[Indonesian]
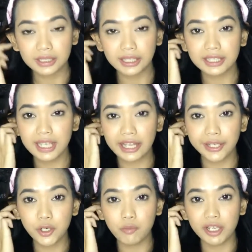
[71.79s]
ini
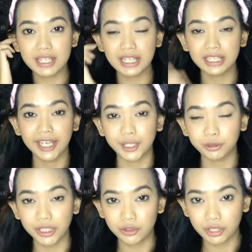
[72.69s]
sekalian ngomongin skincare
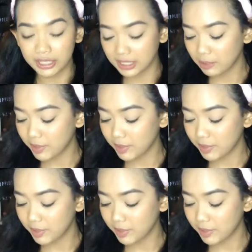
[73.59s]
rutin juga sih,